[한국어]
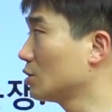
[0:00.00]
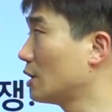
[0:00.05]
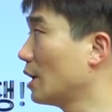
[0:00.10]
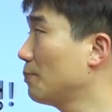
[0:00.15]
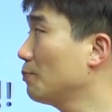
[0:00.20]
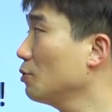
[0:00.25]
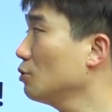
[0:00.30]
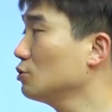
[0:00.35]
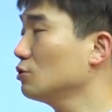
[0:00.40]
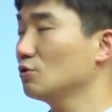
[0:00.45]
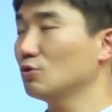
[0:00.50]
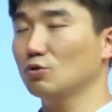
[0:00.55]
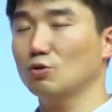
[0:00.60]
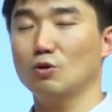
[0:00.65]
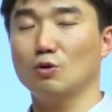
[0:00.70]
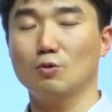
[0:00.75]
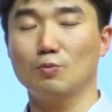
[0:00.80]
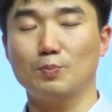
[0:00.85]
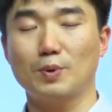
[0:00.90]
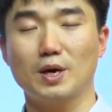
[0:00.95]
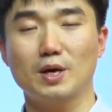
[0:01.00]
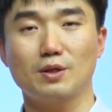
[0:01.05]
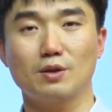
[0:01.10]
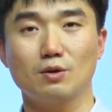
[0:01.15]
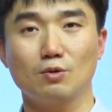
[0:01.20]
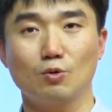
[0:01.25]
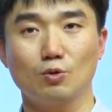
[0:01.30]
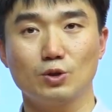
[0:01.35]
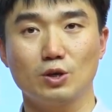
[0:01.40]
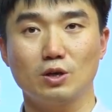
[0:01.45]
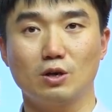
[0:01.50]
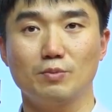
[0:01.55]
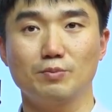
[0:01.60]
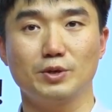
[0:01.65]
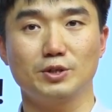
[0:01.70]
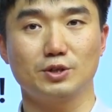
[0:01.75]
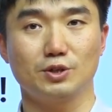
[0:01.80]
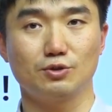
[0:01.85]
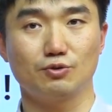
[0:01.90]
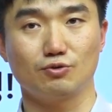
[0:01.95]
대표적으로 파이썬 코딩
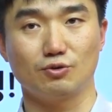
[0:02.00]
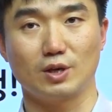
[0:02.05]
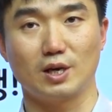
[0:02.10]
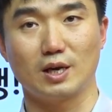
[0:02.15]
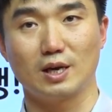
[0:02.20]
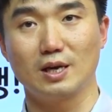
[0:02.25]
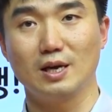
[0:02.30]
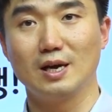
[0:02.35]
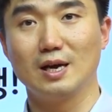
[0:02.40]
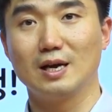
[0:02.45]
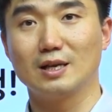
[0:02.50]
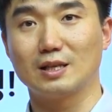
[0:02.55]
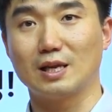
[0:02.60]
컨벤션 중에